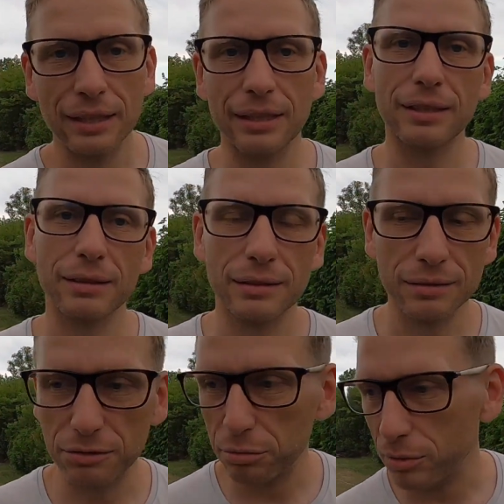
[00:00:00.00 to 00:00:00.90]
a,
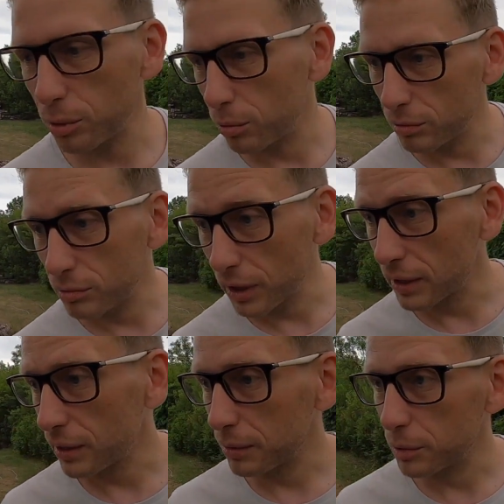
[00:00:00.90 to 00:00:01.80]
do, do
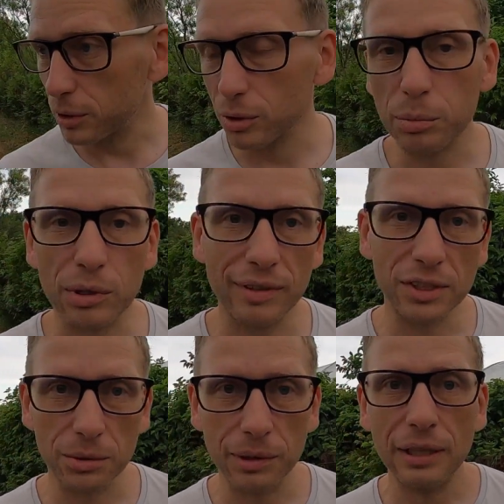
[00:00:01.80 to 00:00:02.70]
jakich by to
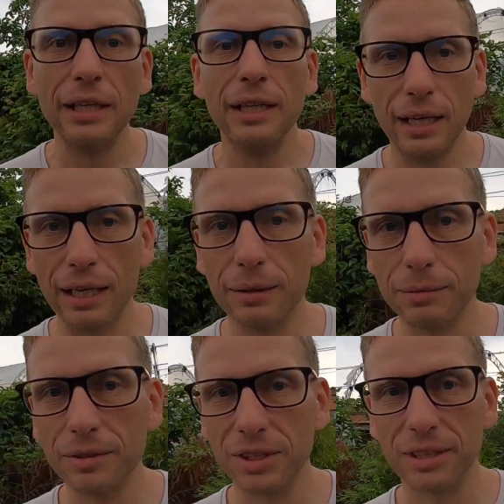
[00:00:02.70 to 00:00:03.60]
doprowadziło, ale
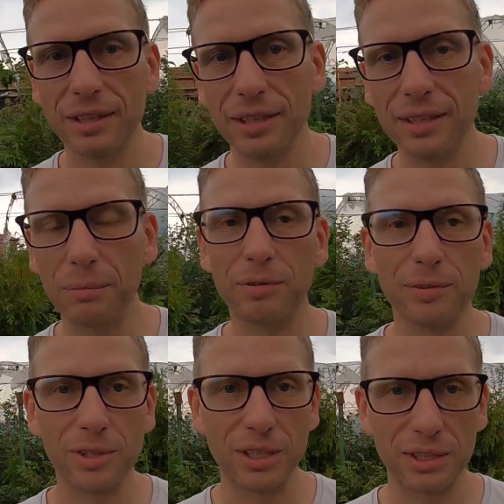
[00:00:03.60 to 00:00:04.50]
mówi, że na
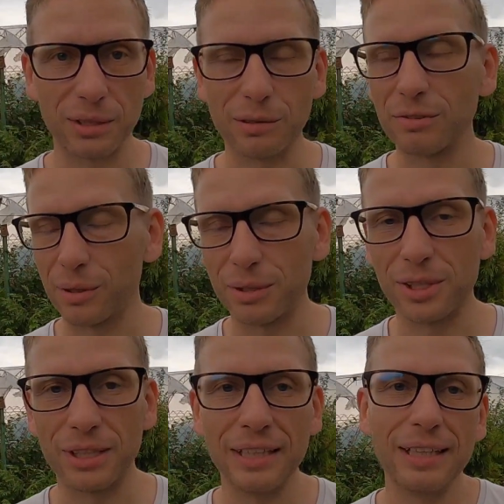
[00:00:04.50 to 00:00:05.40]
pewno źle się to
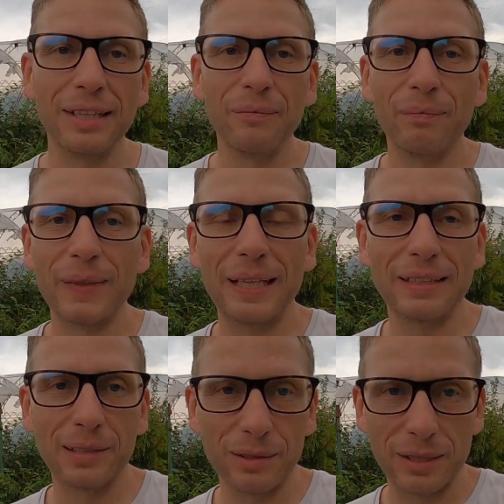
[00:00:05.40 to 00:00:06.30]
skończy.
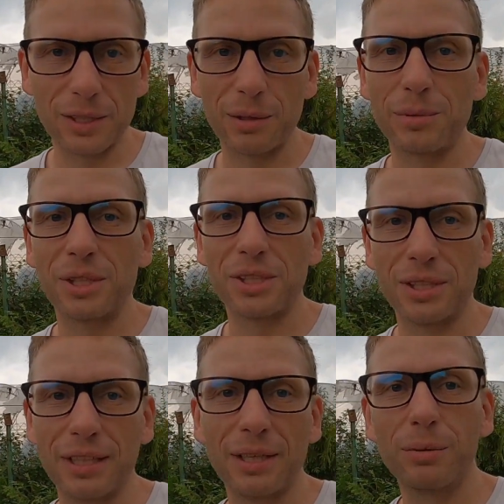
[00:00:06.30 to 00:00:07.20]
Dlatego też dobrze,
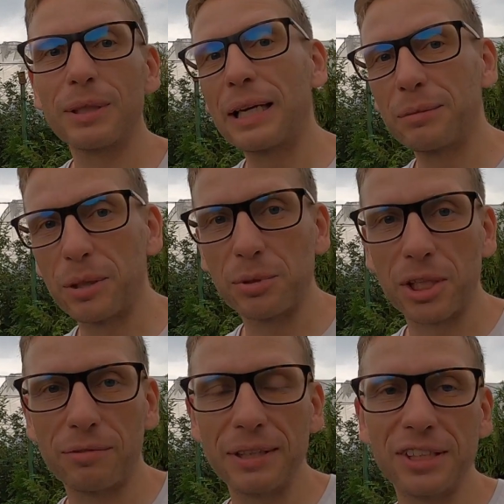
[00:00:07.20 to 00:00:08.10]
że udaje im się
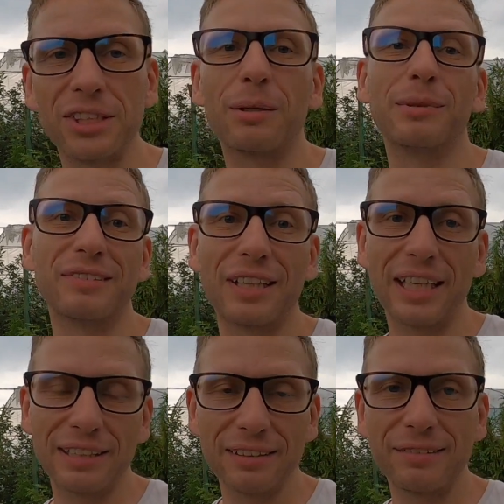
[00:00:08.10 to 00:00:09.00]
przechwycić albo z
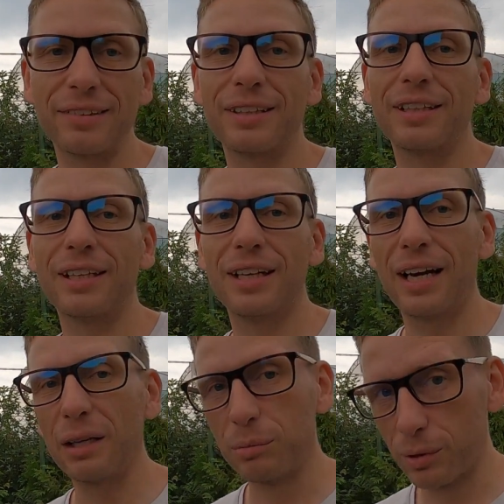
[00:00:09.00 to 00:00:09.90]
granicy,
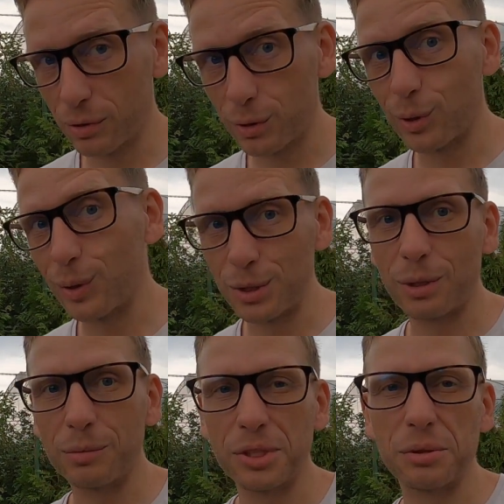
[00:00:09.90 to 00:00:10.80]
albo ktoś,
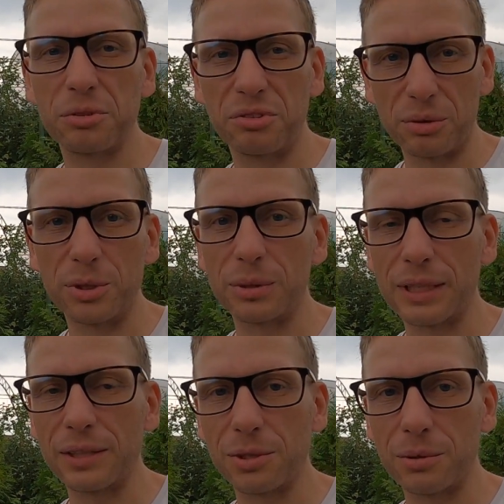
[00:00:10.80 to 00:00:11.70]
komu się już znudził
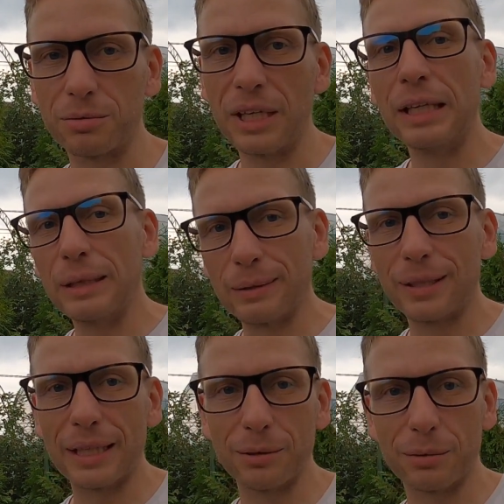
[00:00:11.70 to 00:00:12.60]
taki żółw,
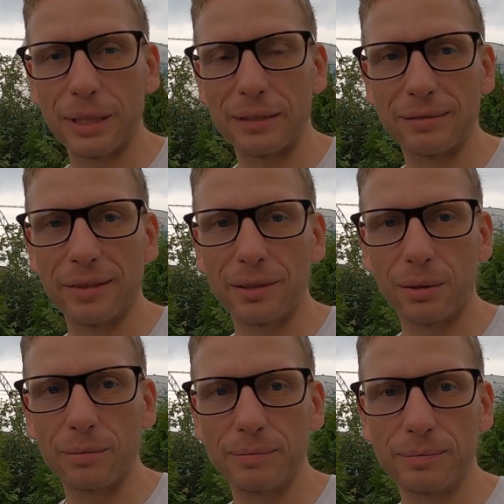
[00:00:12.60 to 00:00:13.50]
oddaje go tutaj do
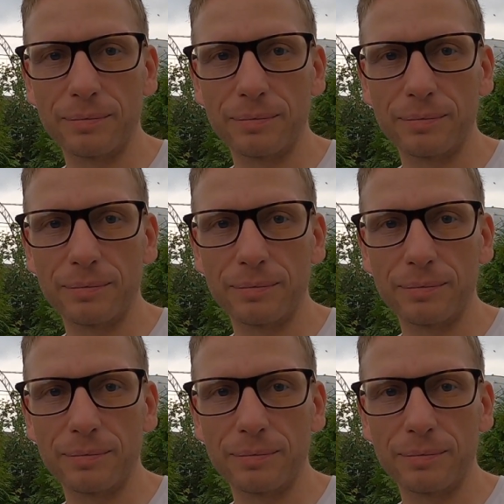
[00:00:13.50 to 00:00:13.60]
centrum.